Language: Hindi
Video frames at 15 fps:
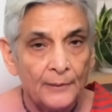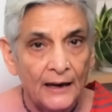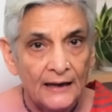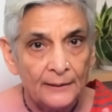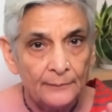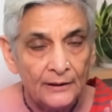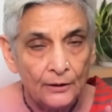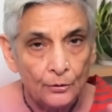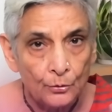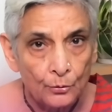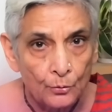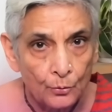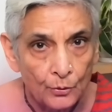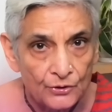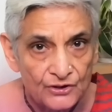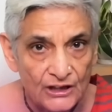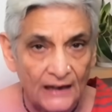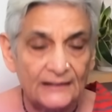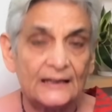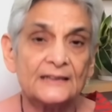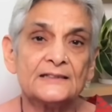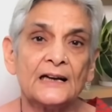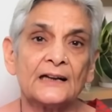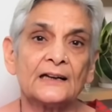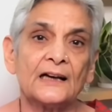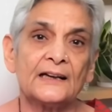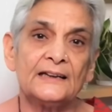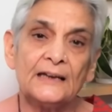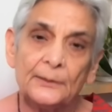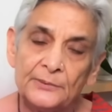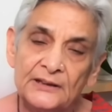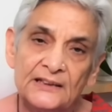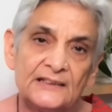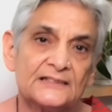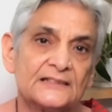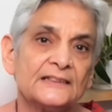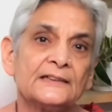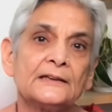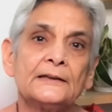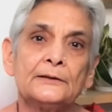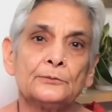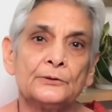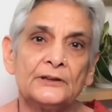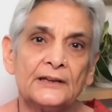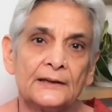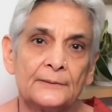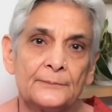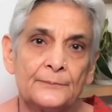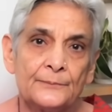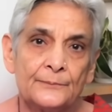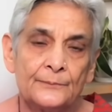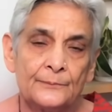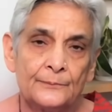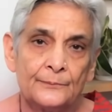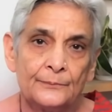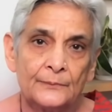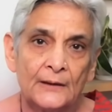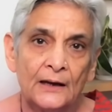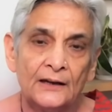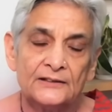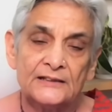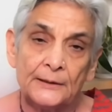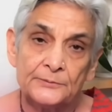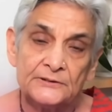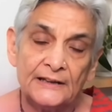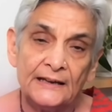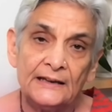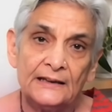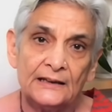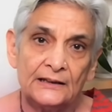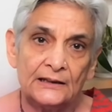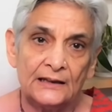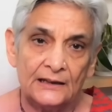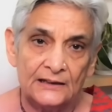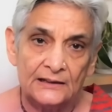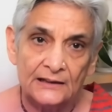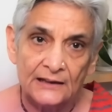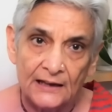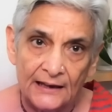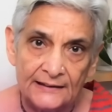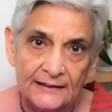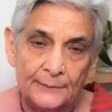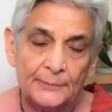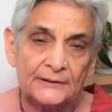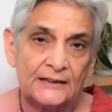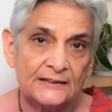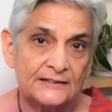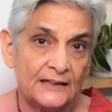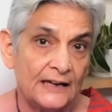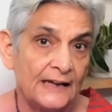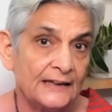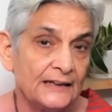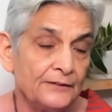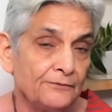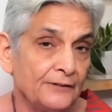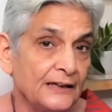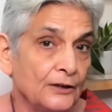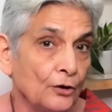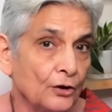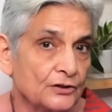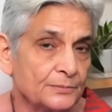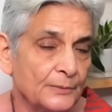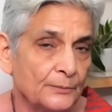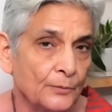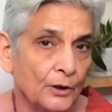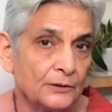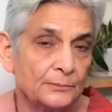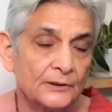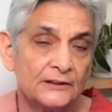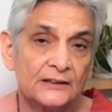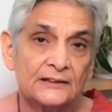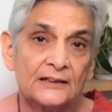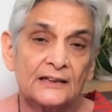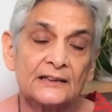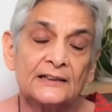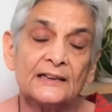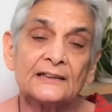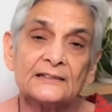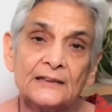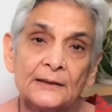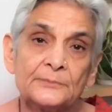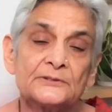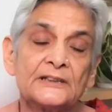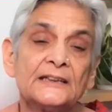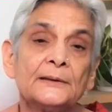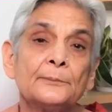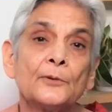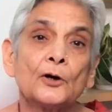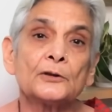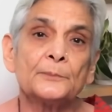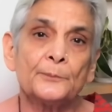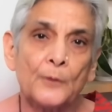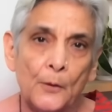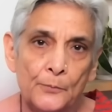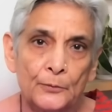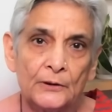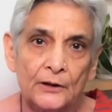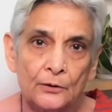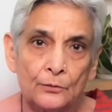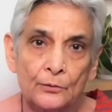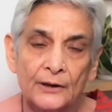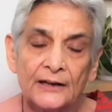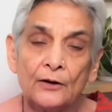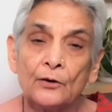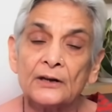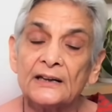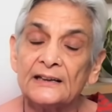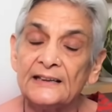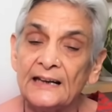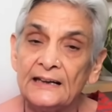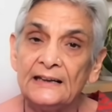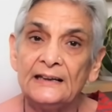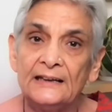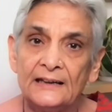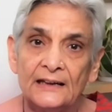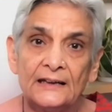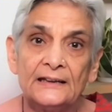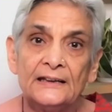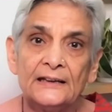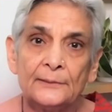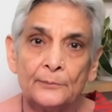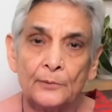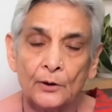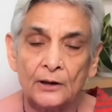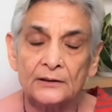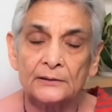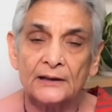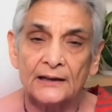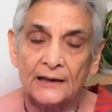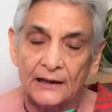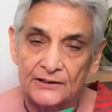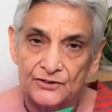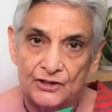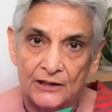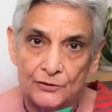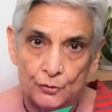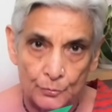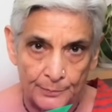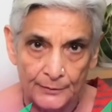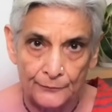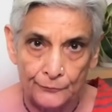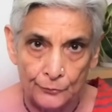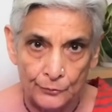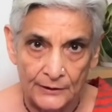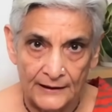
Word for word: बारे में लोगों को ज्यादा जानकारी अभी रिसेंटली हुई है जब से इन इनका ये पता चला है कि वेट लॉस में बहुत मदद करते हैं तब से ये बहुत पॉपुलर हो गए और रियली रियली ये बहुत अच्छा सुपर फूड